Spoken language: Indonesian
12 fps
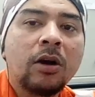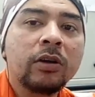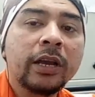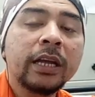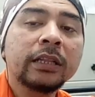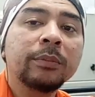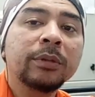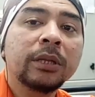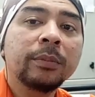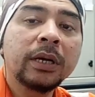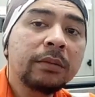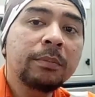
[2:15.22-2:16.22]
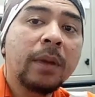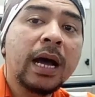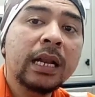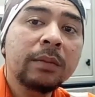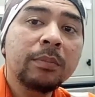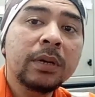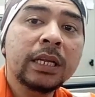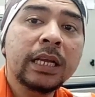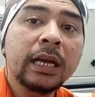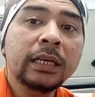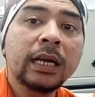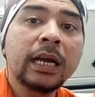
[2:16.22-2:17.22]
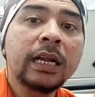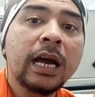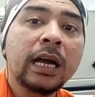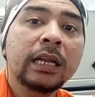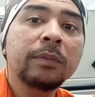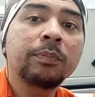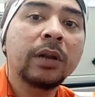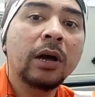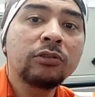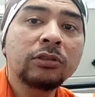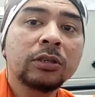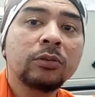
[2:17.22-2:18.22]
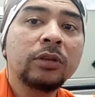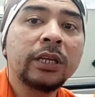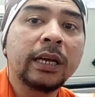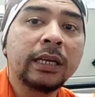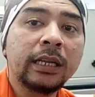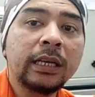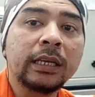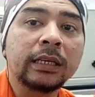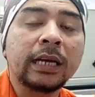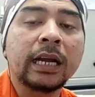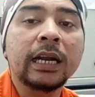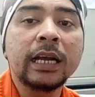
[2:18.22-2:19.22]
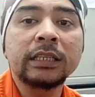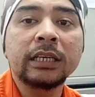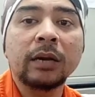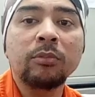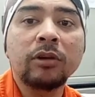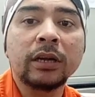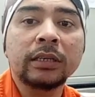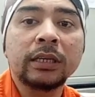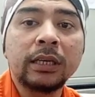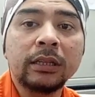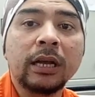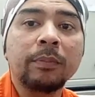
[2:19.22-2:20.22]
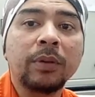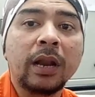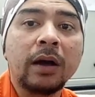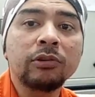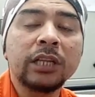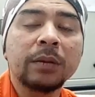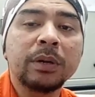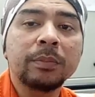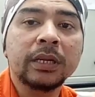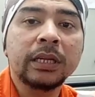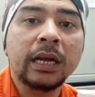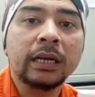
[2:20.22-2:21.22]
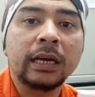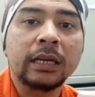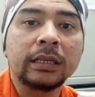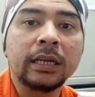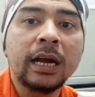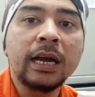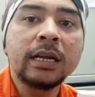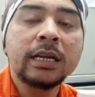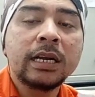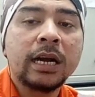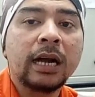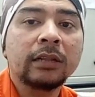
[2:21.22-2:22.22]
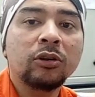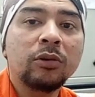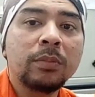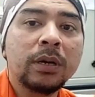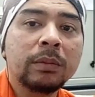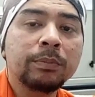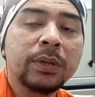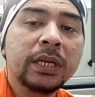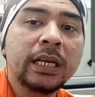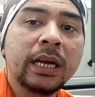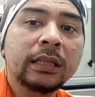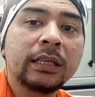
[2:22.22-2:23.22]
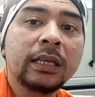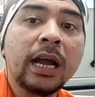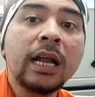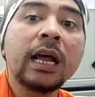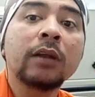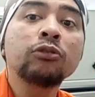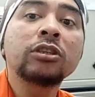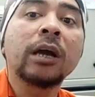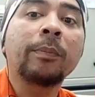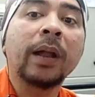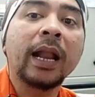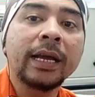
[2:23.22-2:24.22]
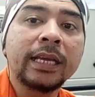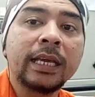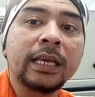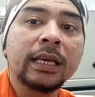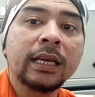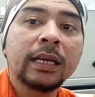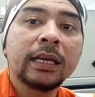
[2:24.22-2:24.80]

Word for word: Oke teman-teman, mari meriahkan Hari Pelaut Sedunia ini. Karena jika bukan kita pelaut yang memeriahkannya atau memperingatinya, lalu siapa lagi?